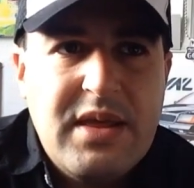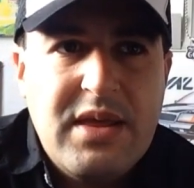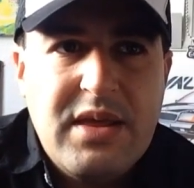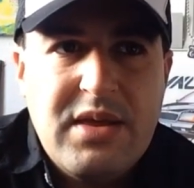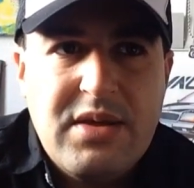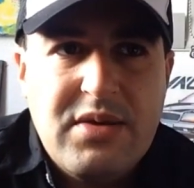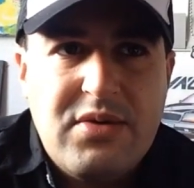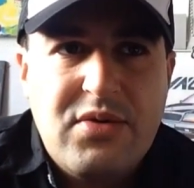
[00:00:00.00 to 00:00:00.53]

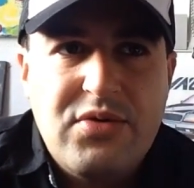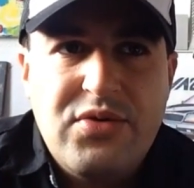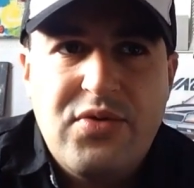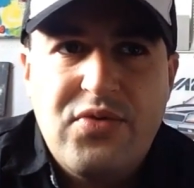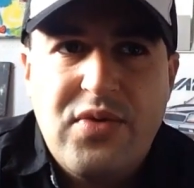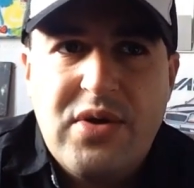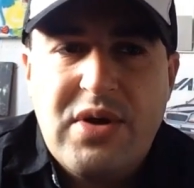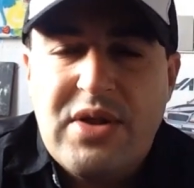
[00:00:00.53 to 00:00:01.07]
et quand
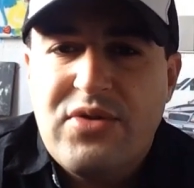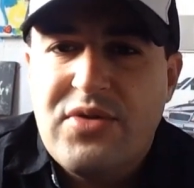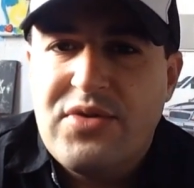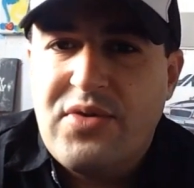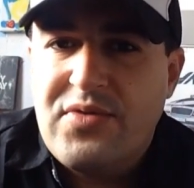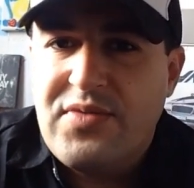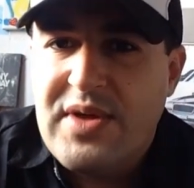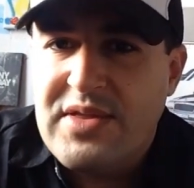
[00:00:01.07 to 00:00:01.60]
on voit que la
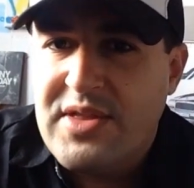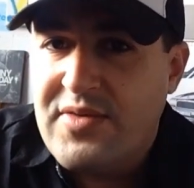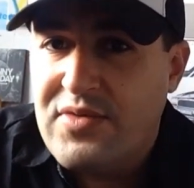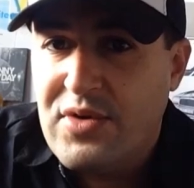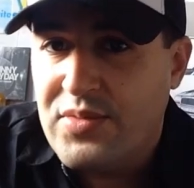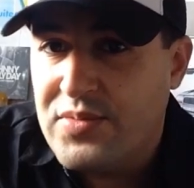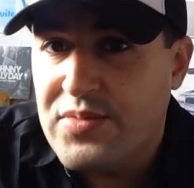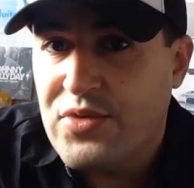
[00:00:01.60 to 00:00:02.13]
220
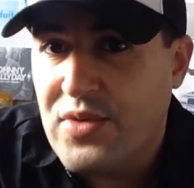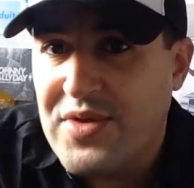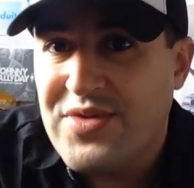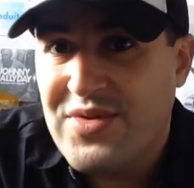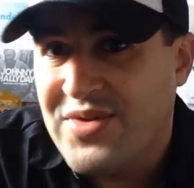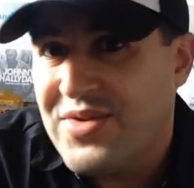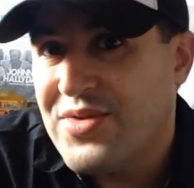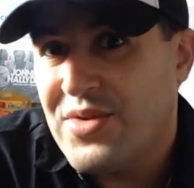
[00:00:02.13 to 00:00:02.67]
développe
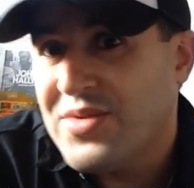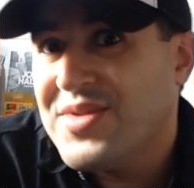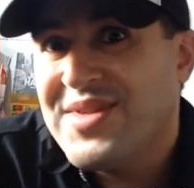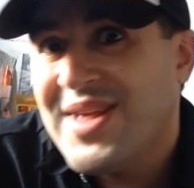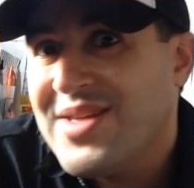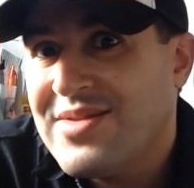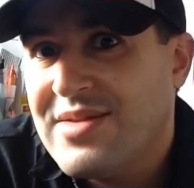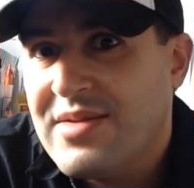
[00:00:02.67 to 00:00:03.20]

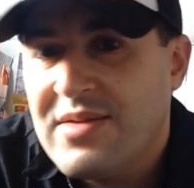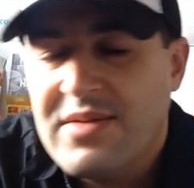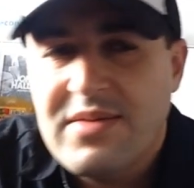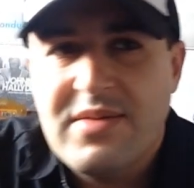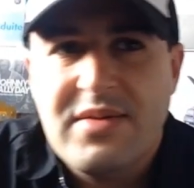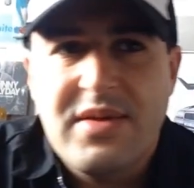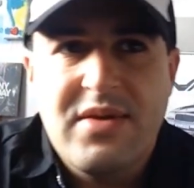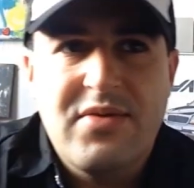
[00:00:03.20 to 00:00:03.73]
367,
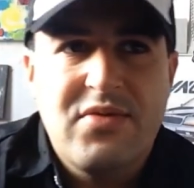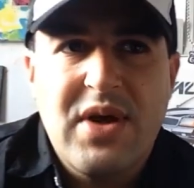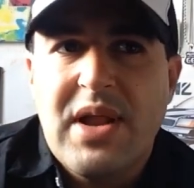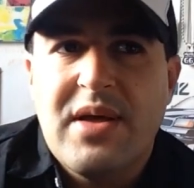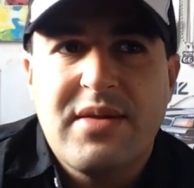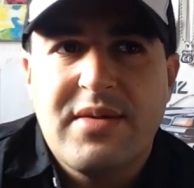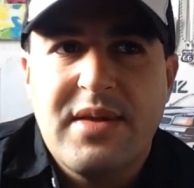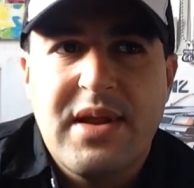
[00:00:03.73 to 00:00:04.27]
c'est
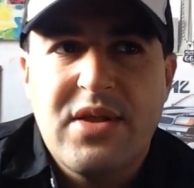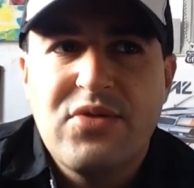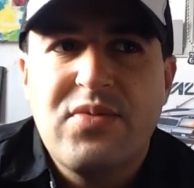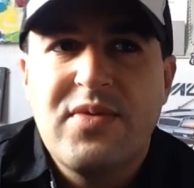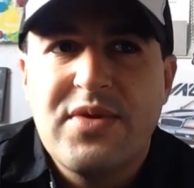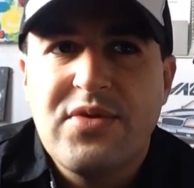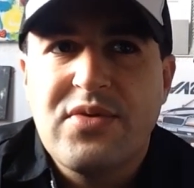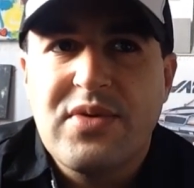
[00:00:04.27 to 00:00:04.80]
voilà, c'est la
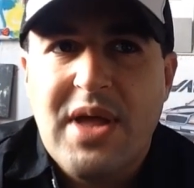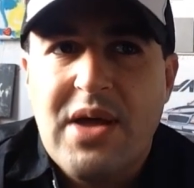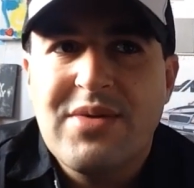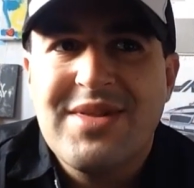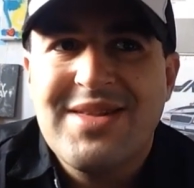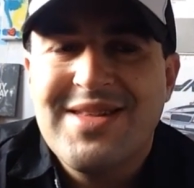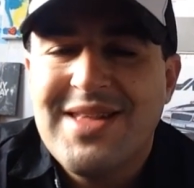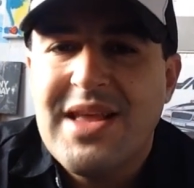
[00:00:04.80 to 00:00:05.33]
W140,
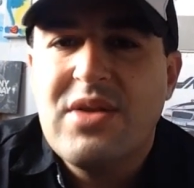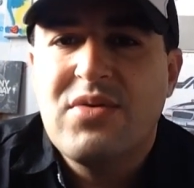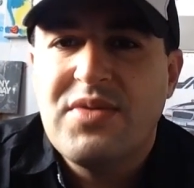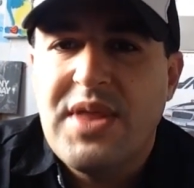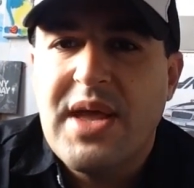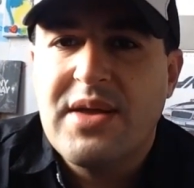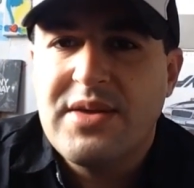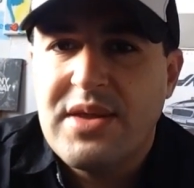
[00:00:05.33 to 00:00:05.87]
c'est le
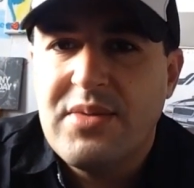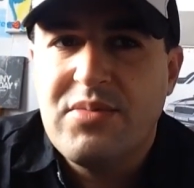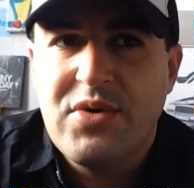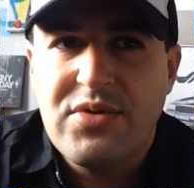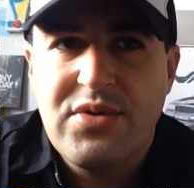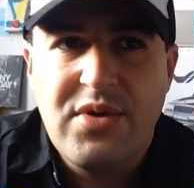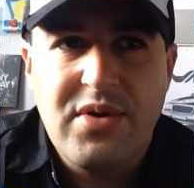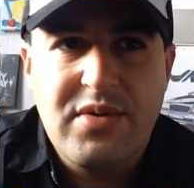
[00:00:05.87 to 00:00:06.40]
dernier
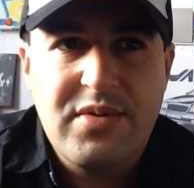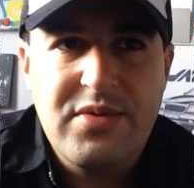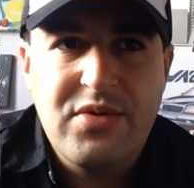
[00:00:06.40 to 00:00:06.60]
moteur.